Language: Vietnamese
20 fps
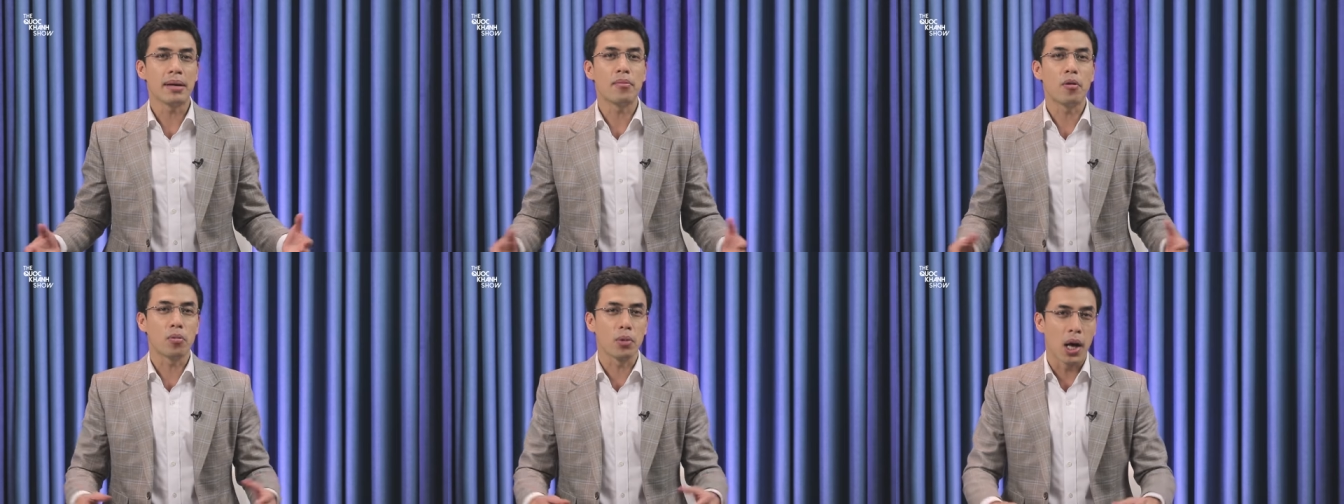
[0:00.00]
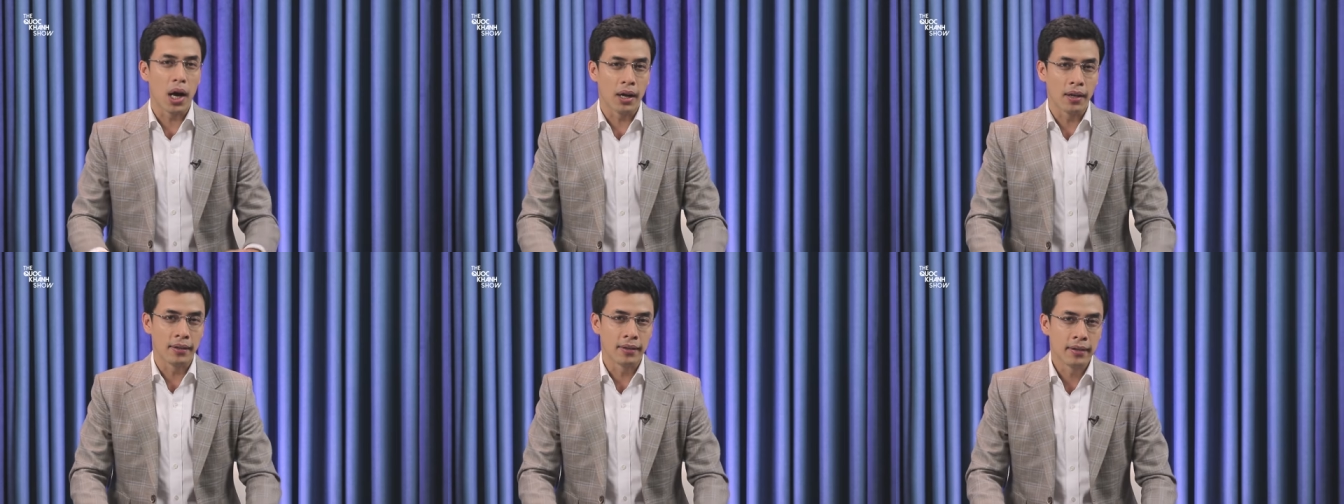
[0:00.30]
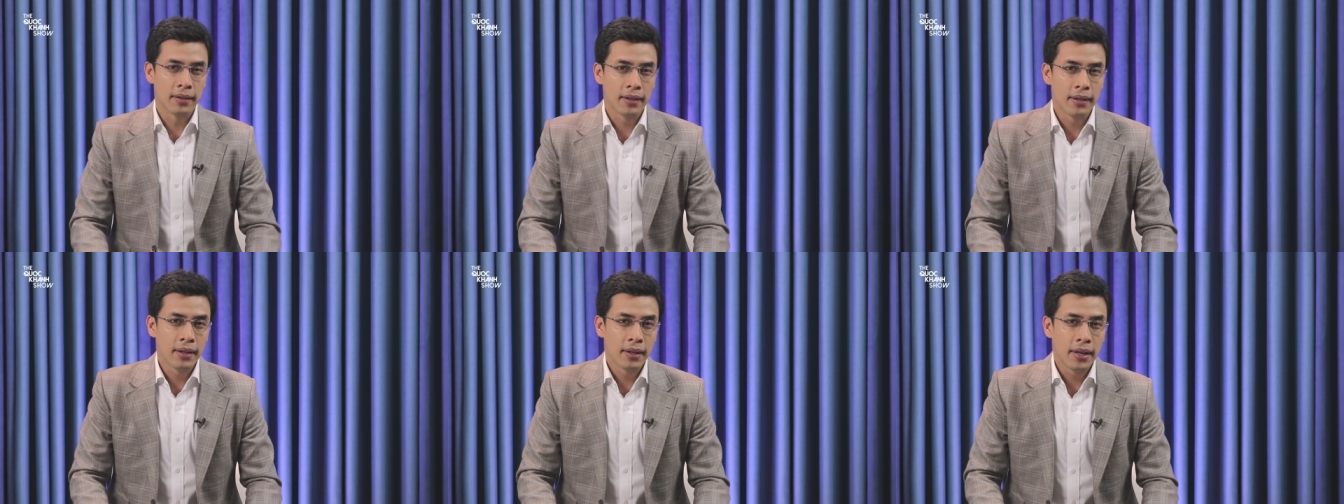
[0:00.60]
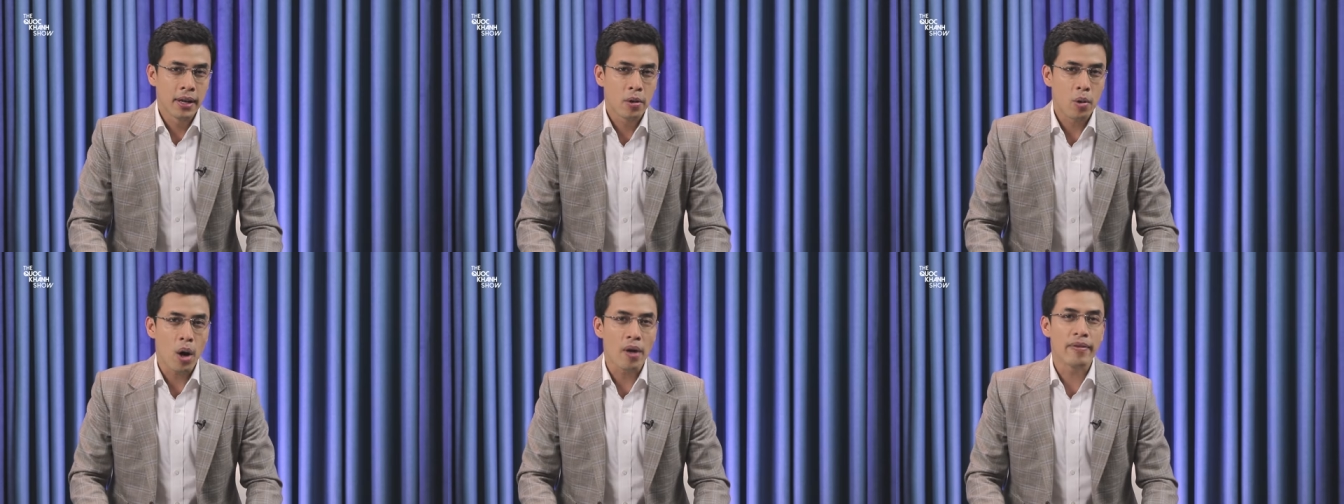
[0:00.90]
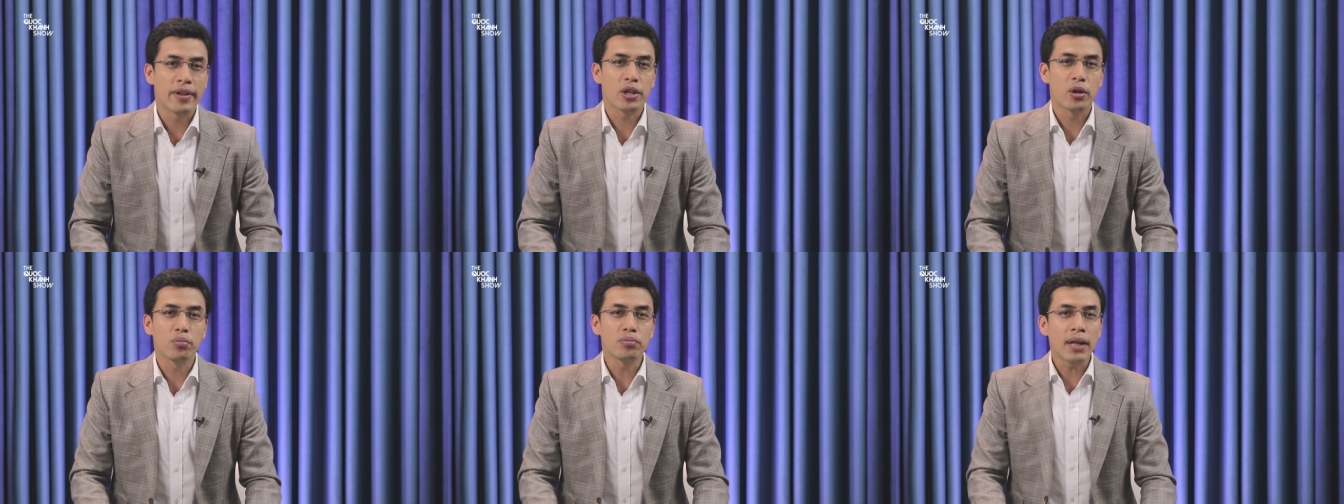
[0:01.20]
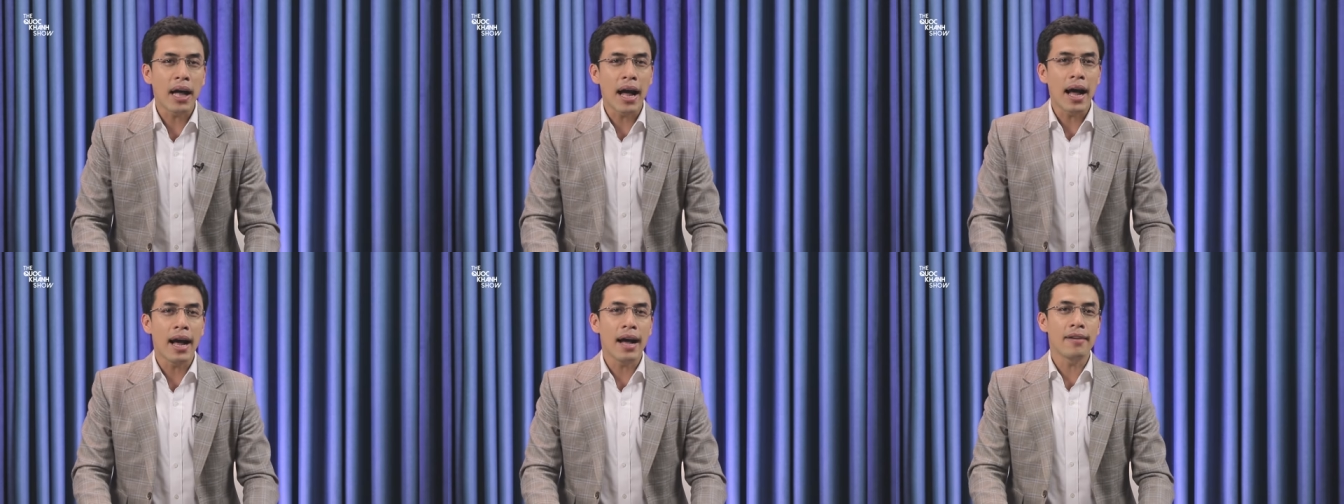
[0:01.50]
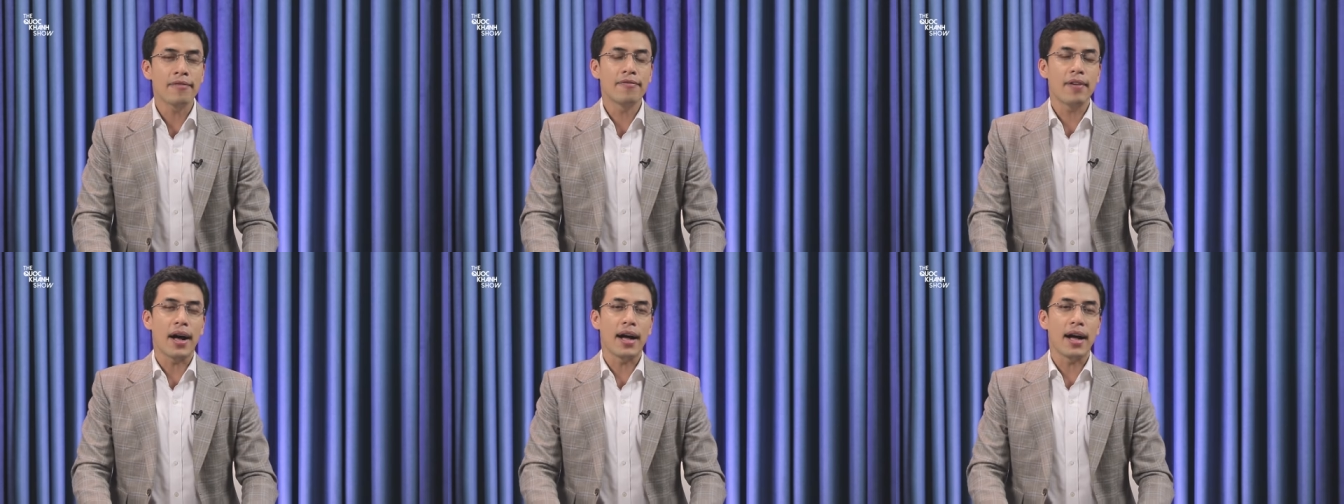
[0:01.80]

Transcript: năm một lần. Ngoài việc chúng ta